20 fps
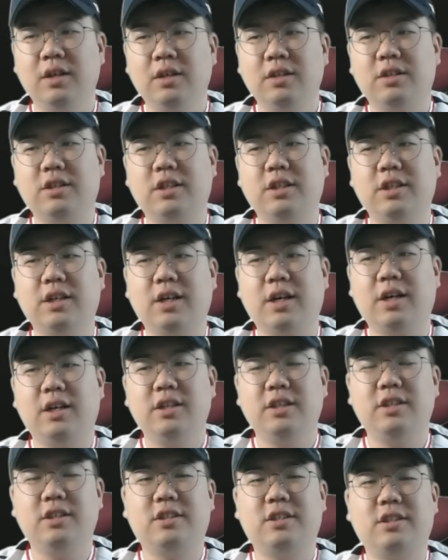특히나
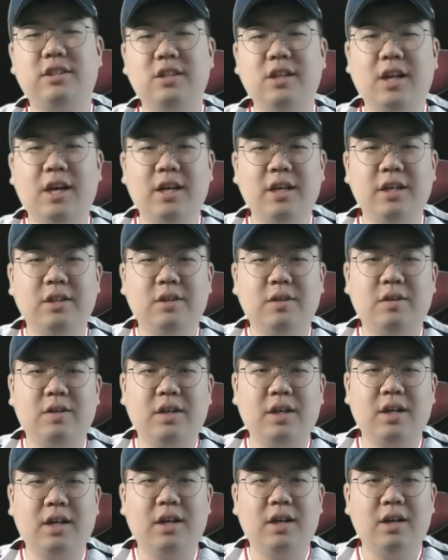이
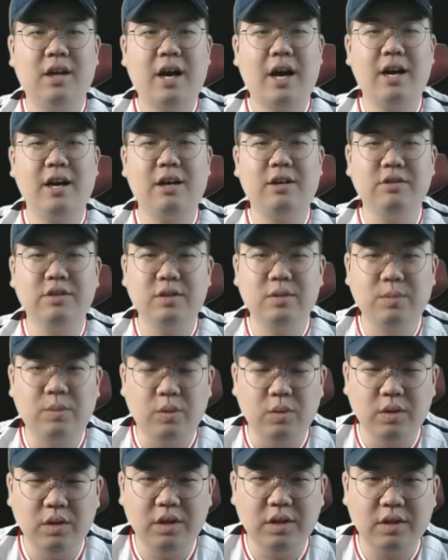슬라이더가 한가운데로
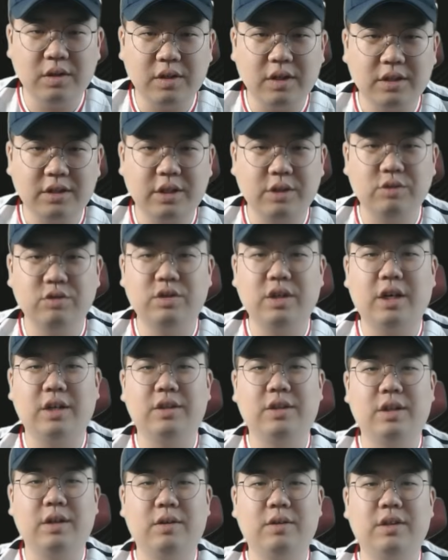몰리거나 제구가
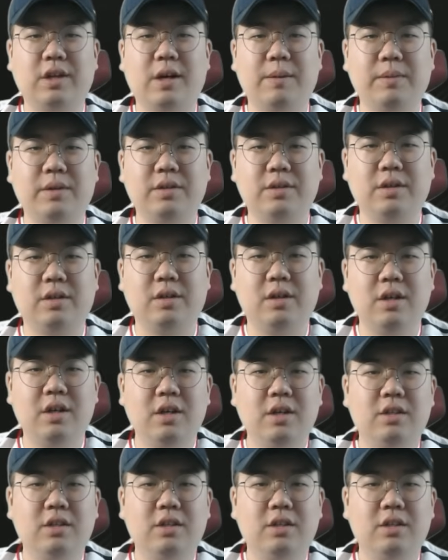안 되거나 하면서